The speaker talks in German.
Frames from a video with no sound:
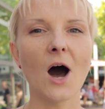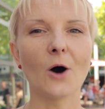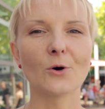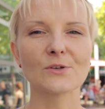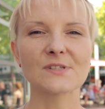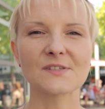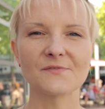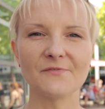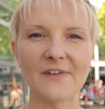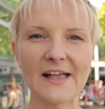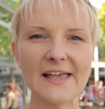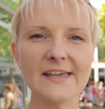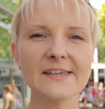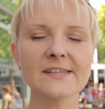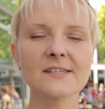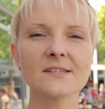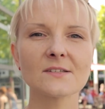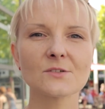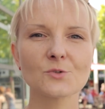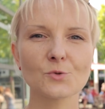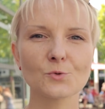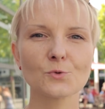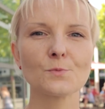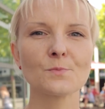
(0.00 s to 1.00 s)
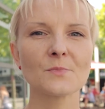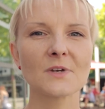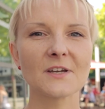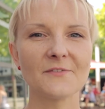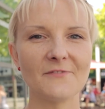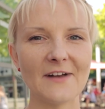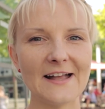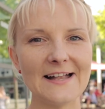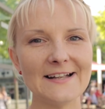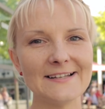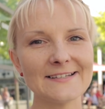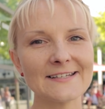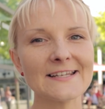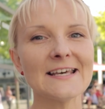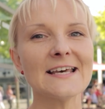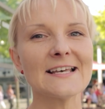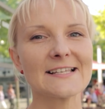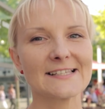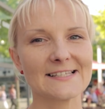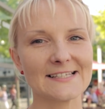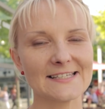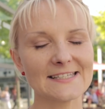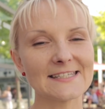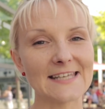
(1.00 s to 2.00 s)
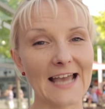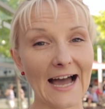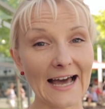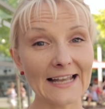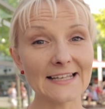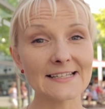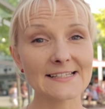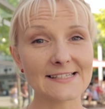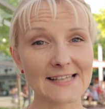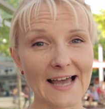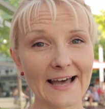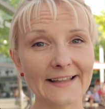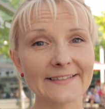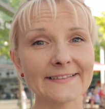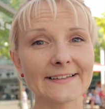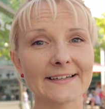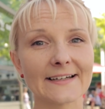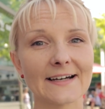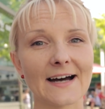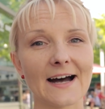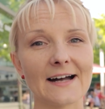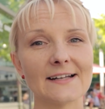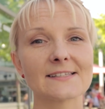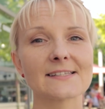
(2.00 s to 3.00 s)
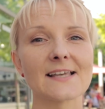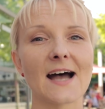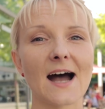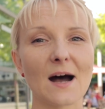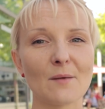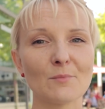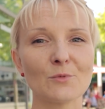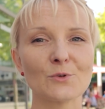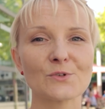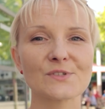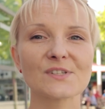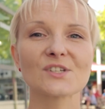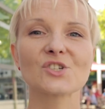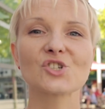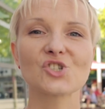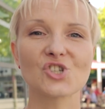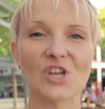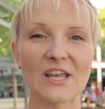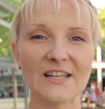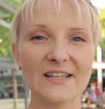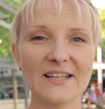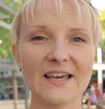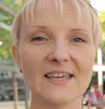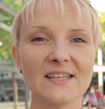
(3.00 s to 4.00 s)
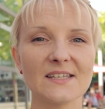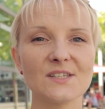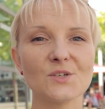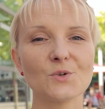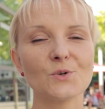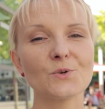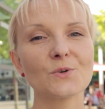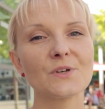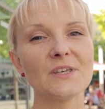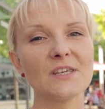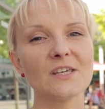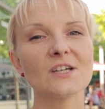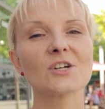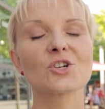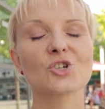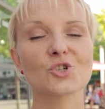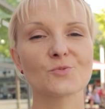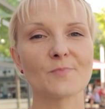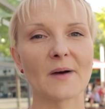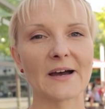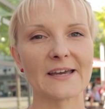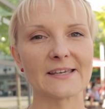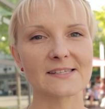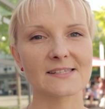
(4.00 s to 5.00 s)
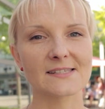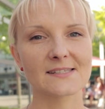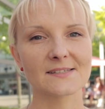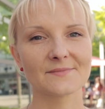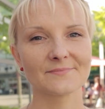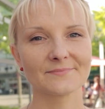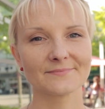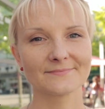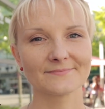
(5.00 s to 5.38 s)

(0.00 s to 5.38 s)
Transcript: aus welchen trüben Quellen sich die alles andere als harmlose Gender-Ideologie speist.